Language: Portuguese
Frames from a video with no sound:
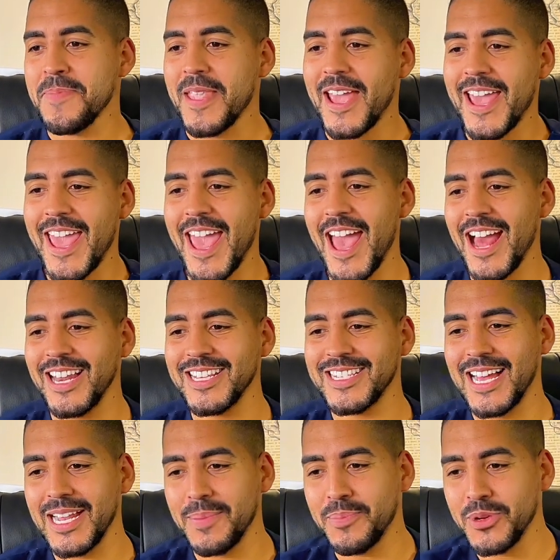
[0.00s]

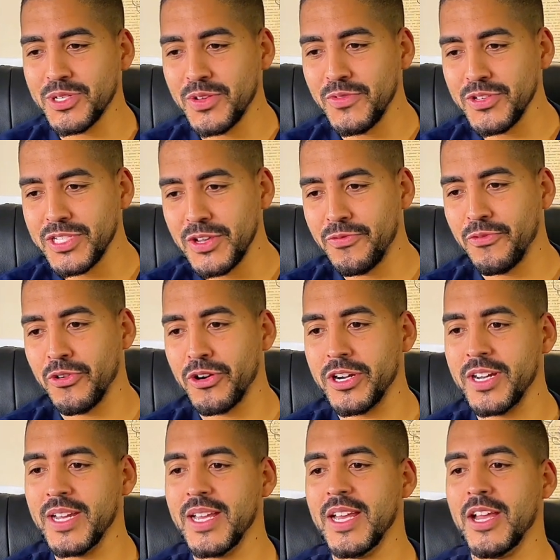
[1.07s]
realizar depois que você
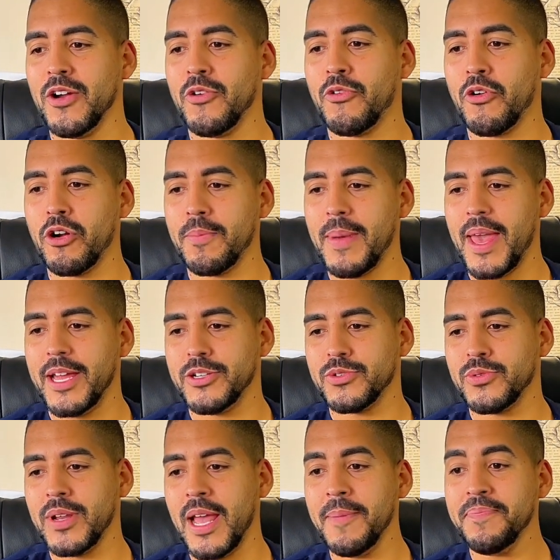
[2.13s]
for, for
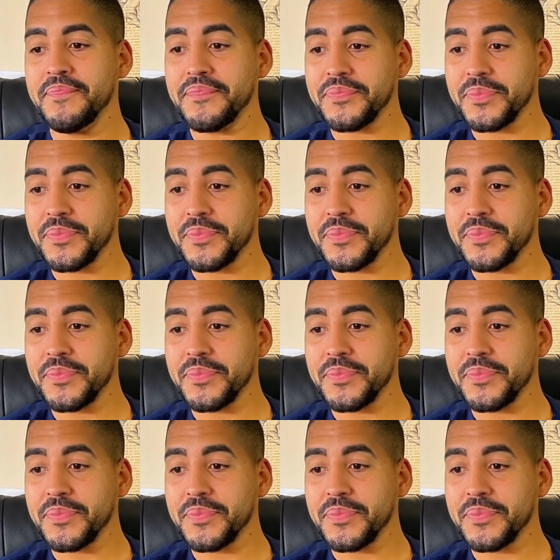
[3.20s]
médico, né?